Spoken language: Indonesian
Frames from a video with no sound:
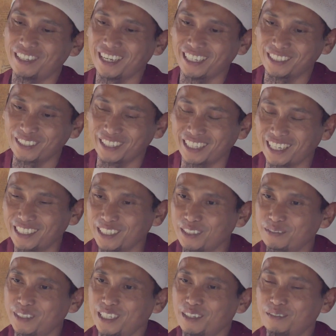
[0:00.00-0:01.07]
aturkan
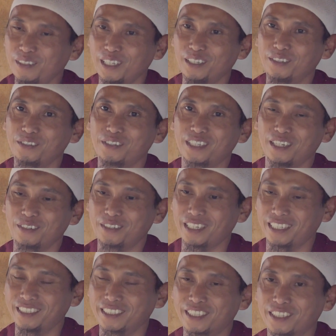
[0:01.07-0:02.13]
kepada beliau,
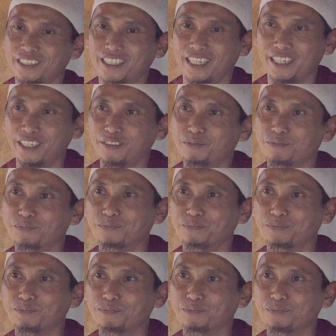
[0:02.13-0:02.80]
Ustadz-Ustadz kita sana.